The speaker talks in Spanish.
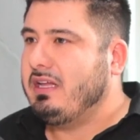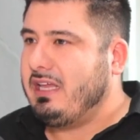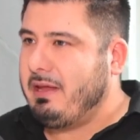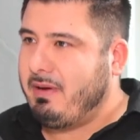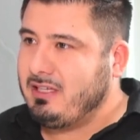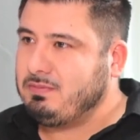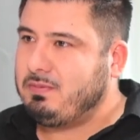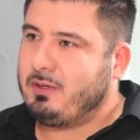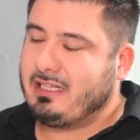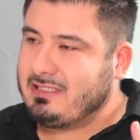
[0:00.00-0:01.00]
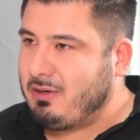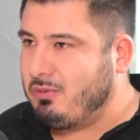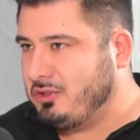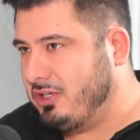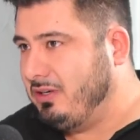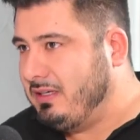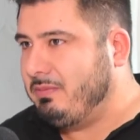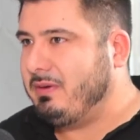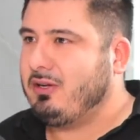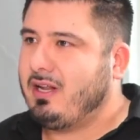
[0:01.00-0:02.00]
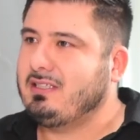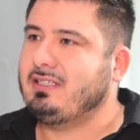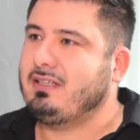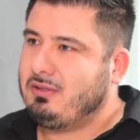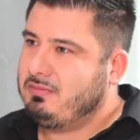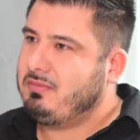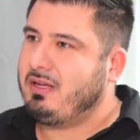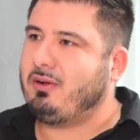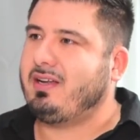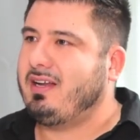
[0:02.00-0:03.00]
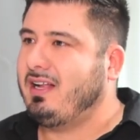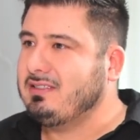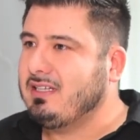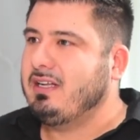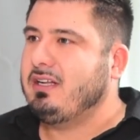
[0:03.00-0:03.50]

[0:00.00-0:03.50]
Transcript: Y más porque según yo, en mi ignorancia, me corregirás,